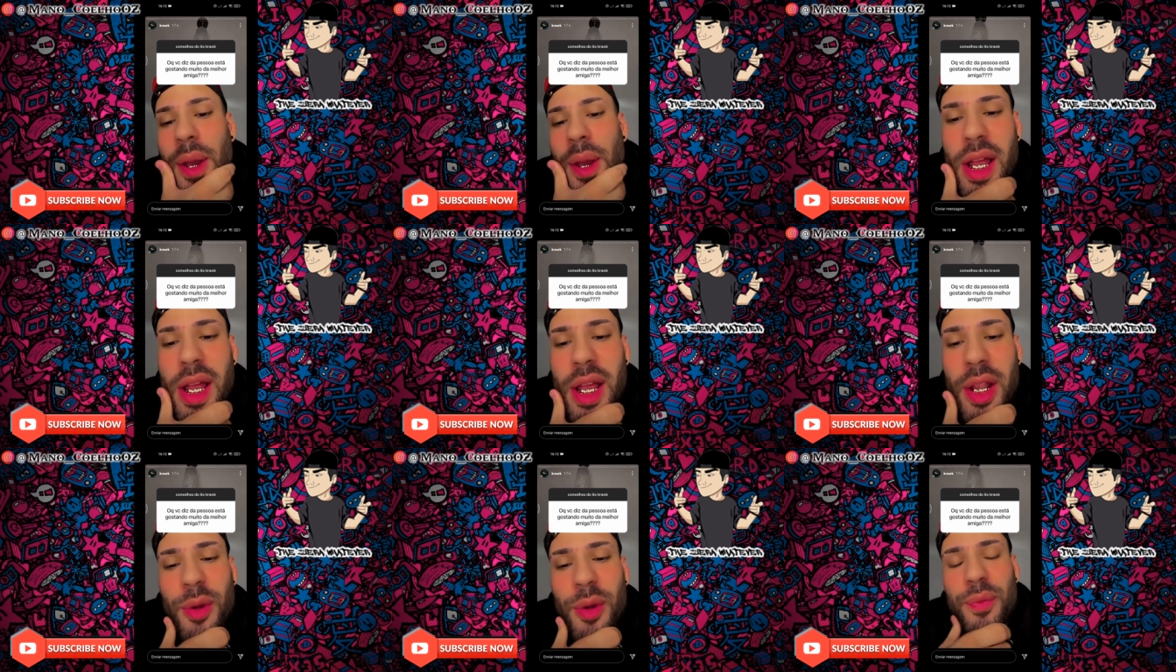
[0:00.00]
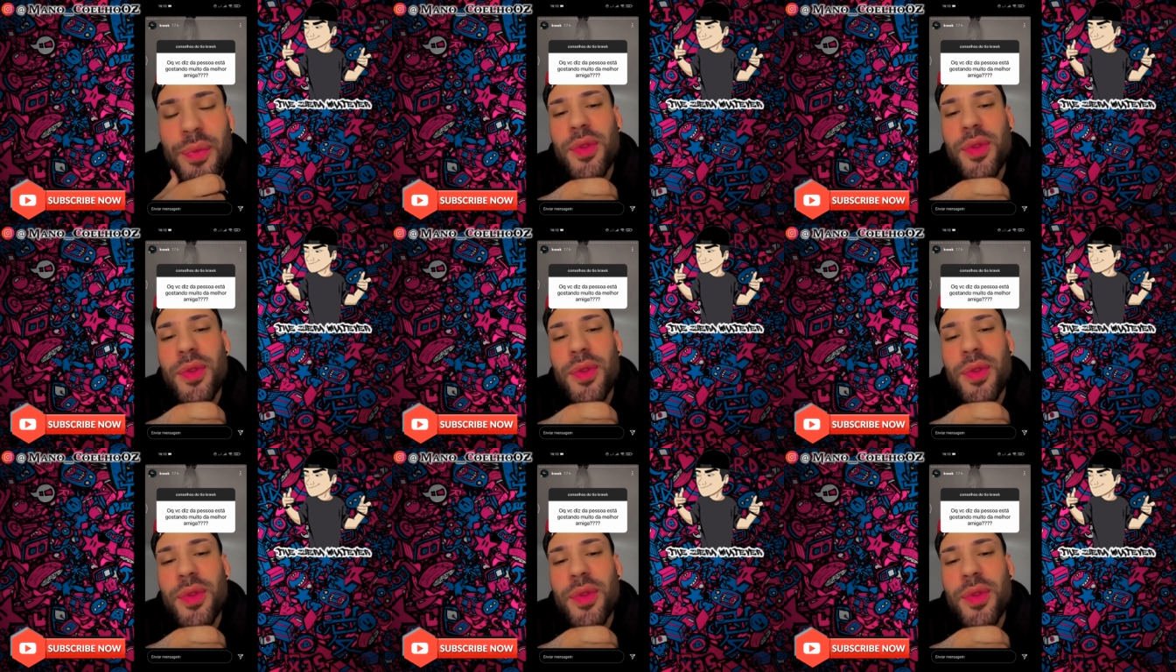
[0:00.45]
Mano,
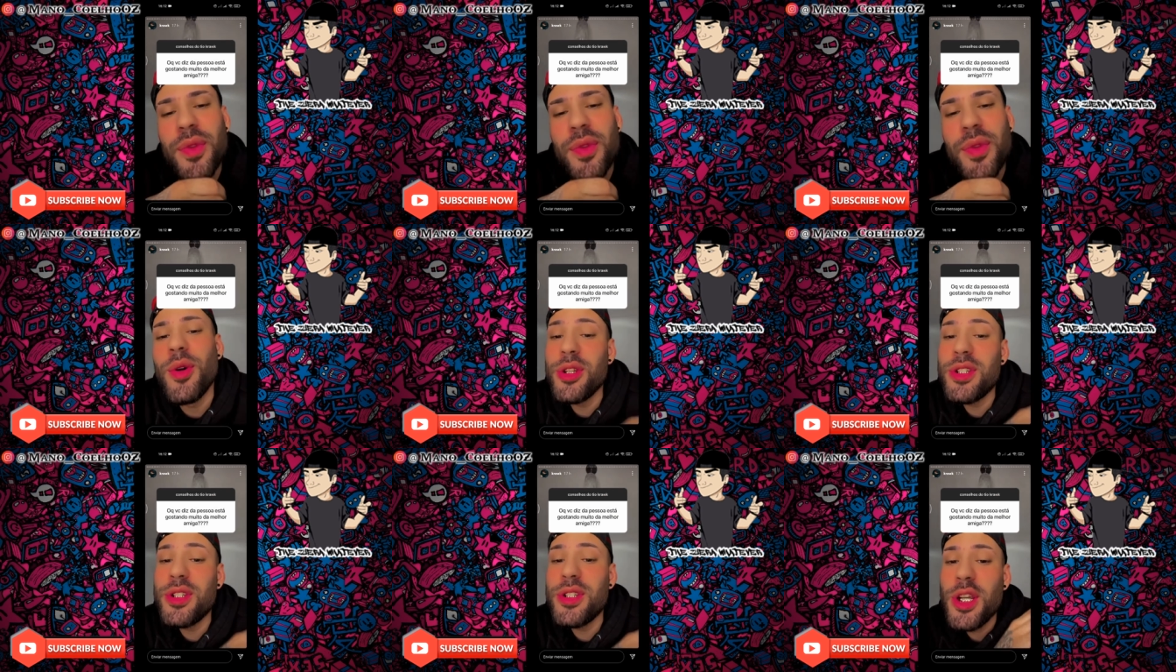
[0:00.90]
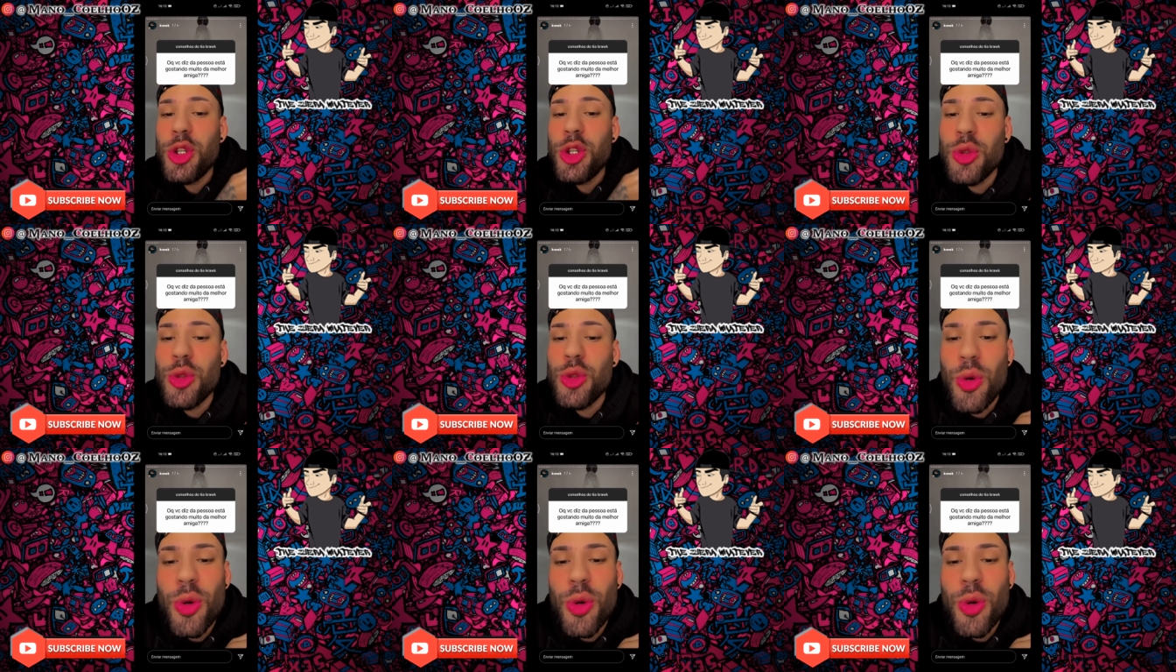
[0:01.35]
ou você
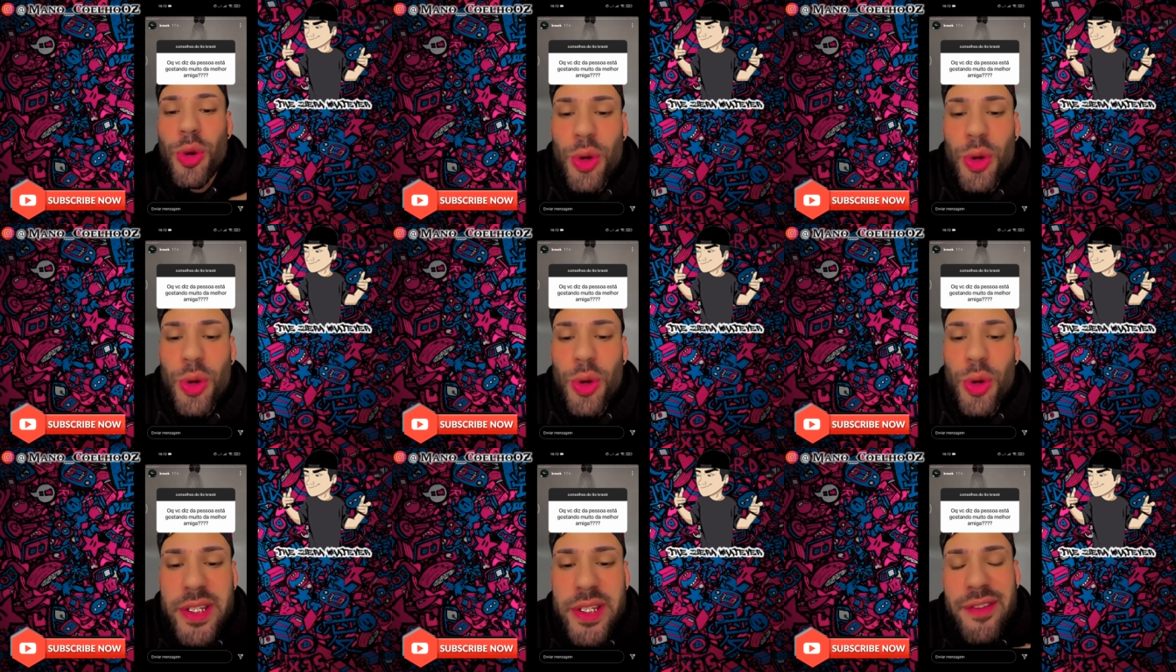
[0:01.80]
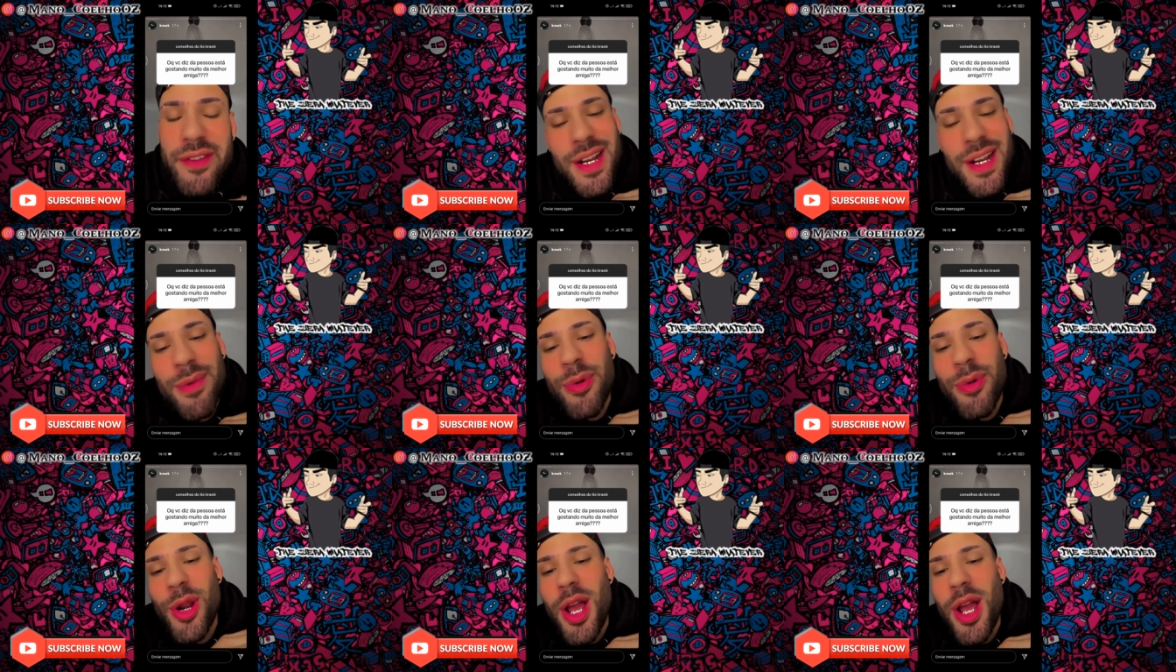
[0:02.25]
estourou que você vai
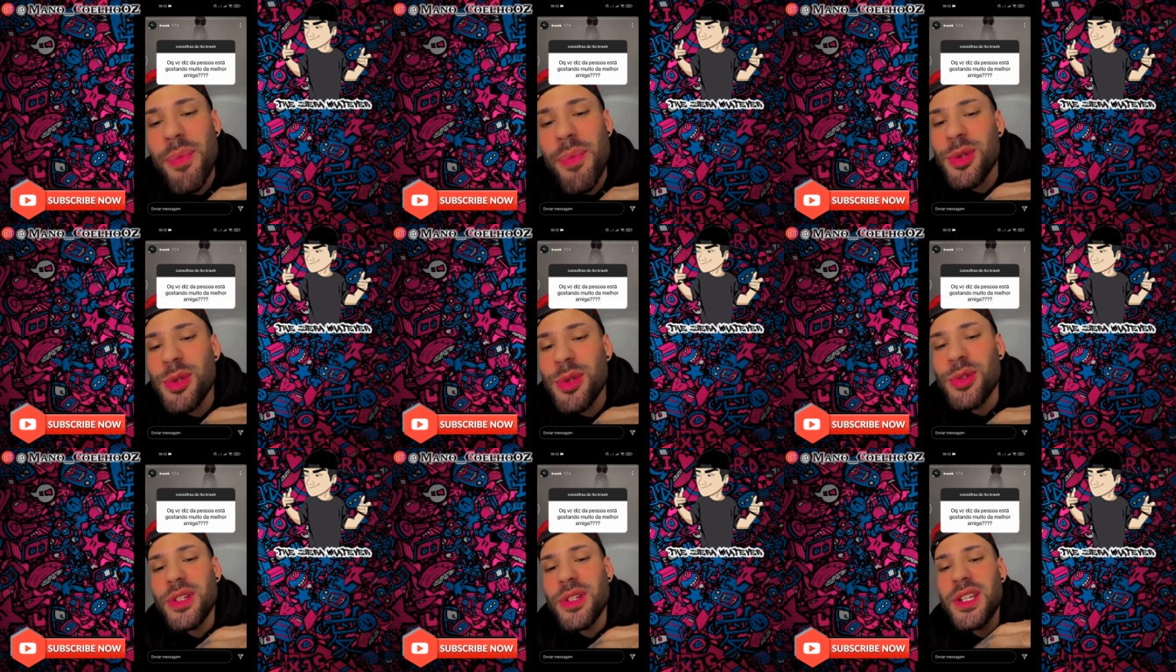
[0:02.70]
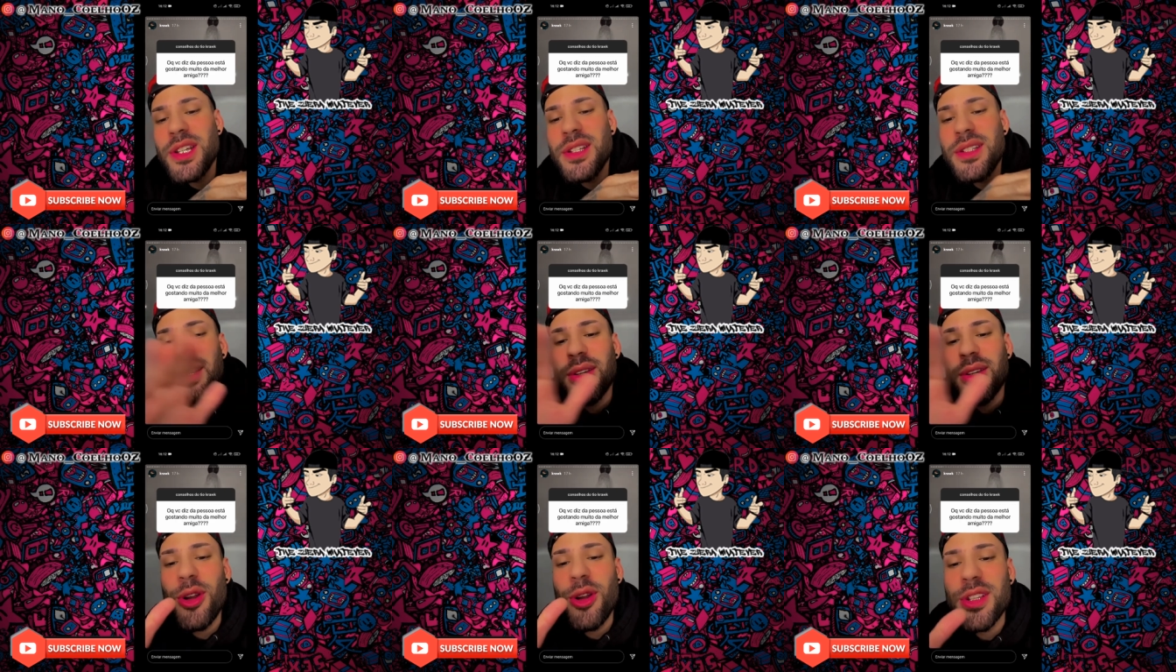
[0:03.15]
namorar uma pessoa que
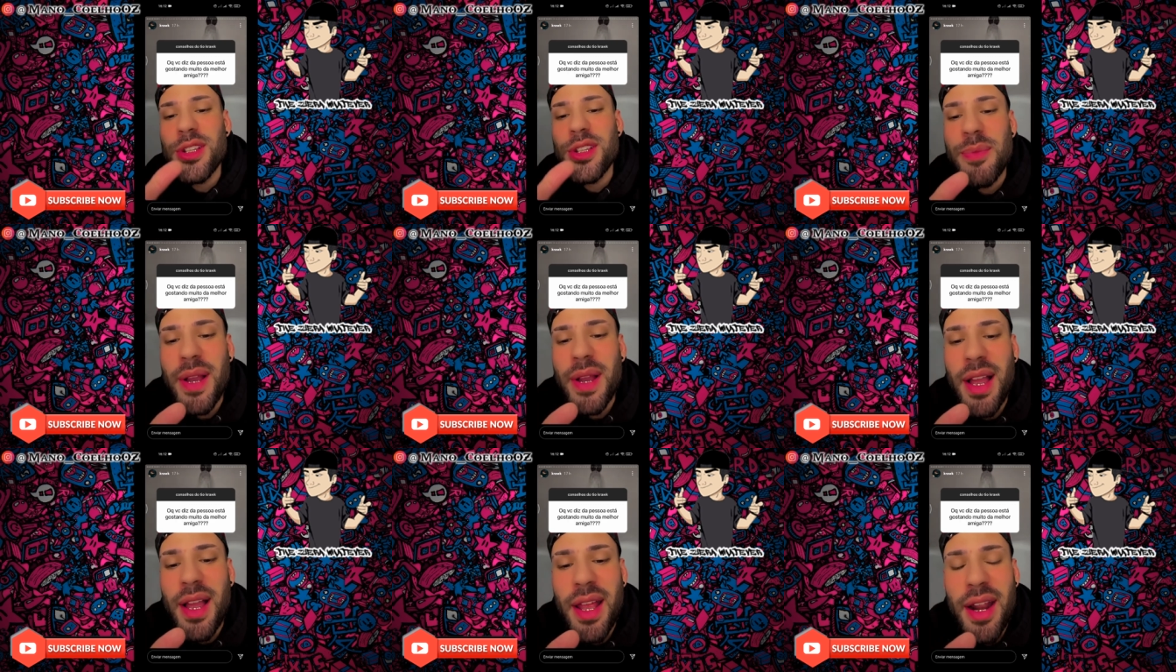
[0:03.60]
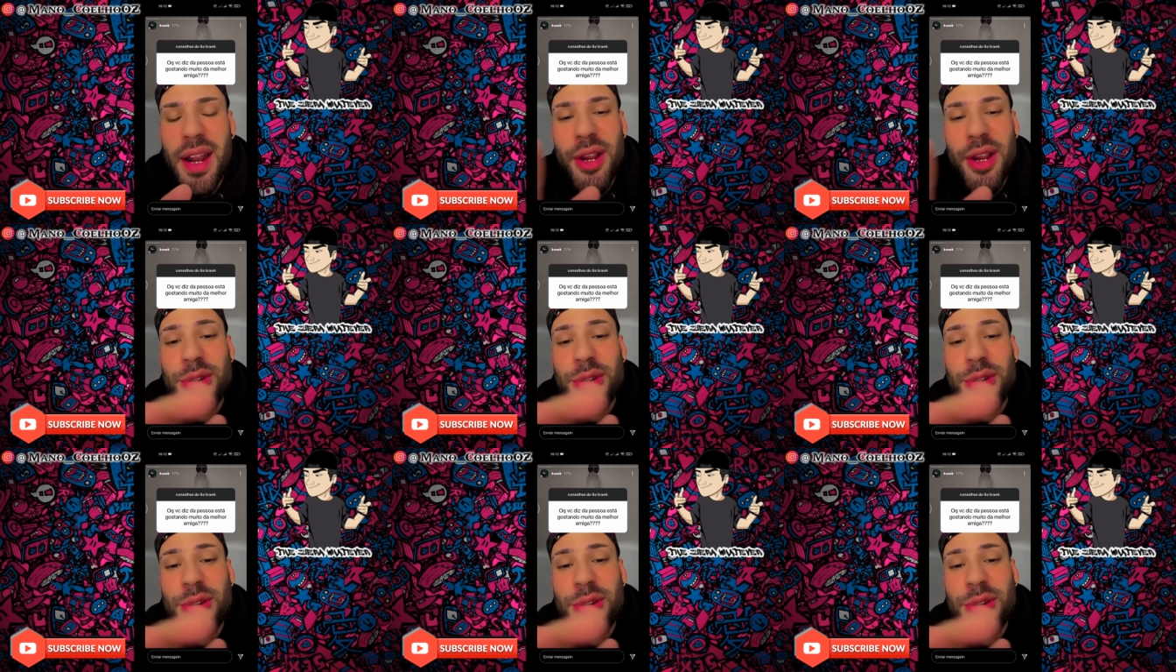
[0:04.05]
você gosta pra caralho,